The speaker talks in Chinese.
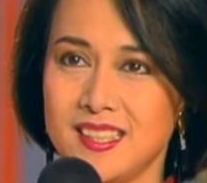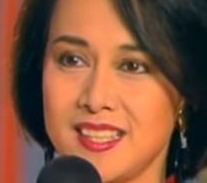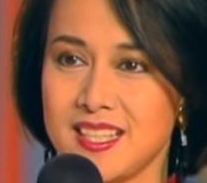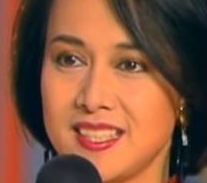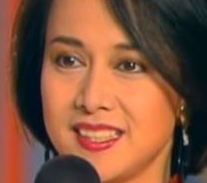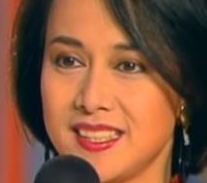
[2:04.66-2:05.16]

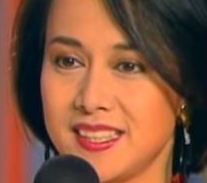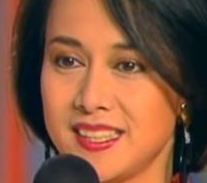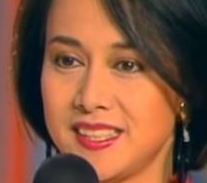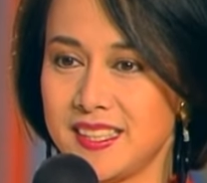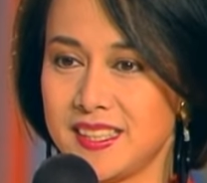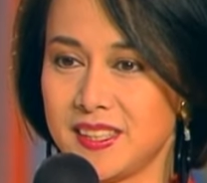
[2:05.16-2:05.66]
但是呢，
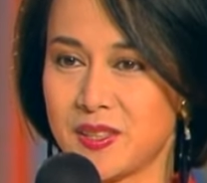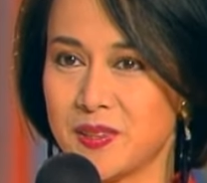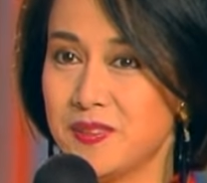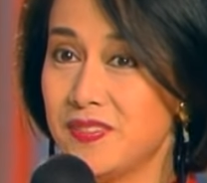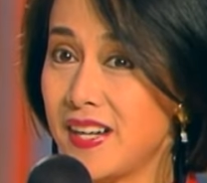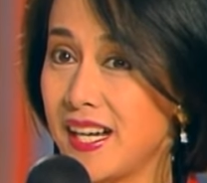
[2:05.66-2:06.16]
这个
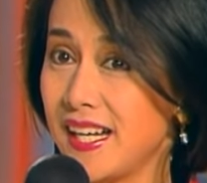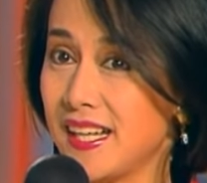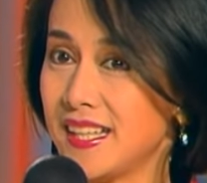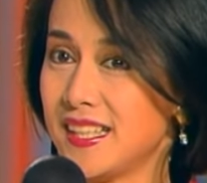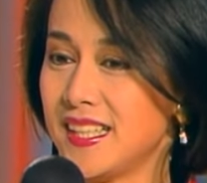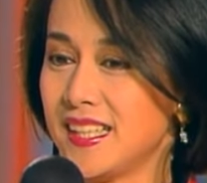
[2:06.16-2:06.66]
头
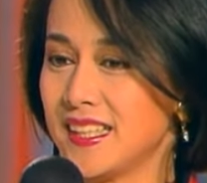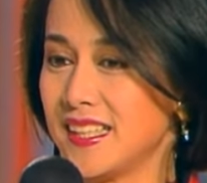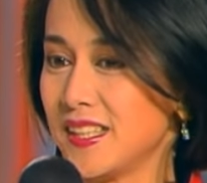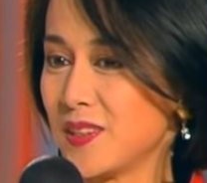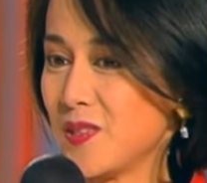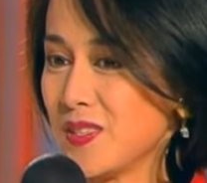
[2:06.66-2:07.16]
发，
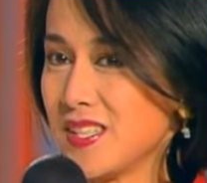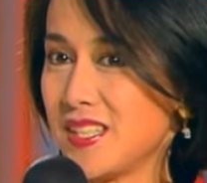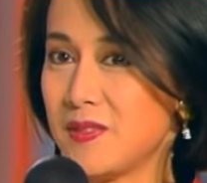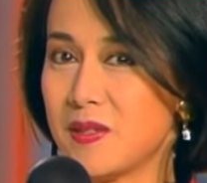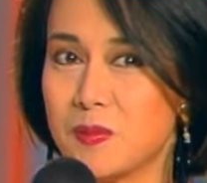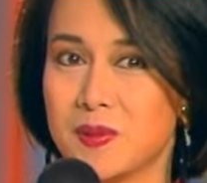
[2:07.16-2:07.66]
呃，公司
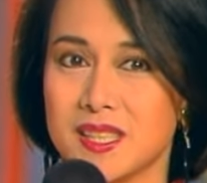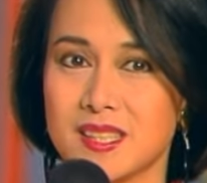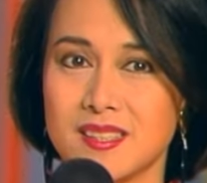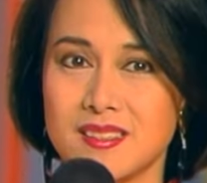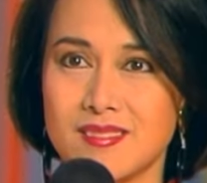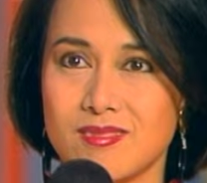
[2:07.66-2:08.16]
希望我
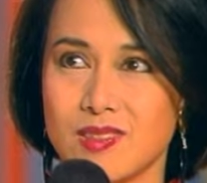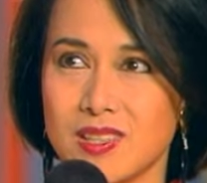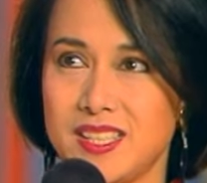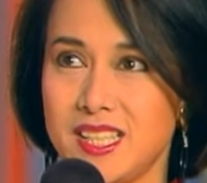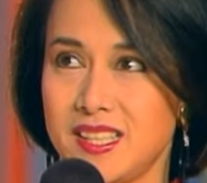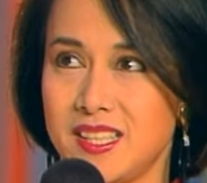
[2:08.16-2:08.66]

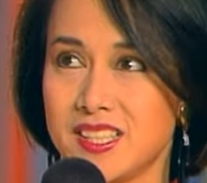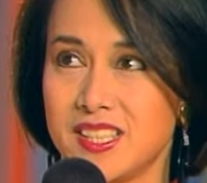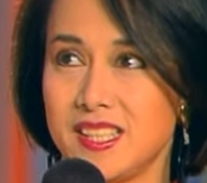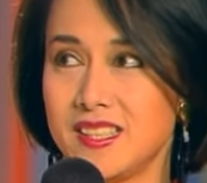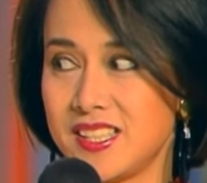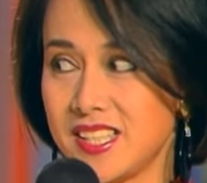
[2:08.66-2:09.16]
建立一个
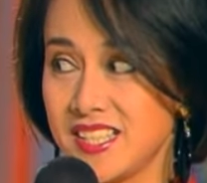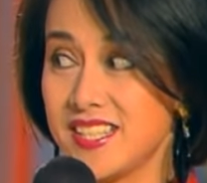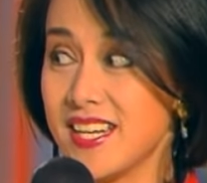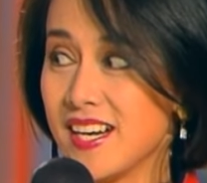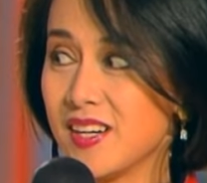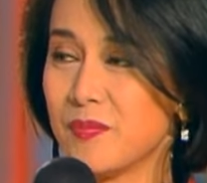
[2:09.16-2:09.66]
新的形象，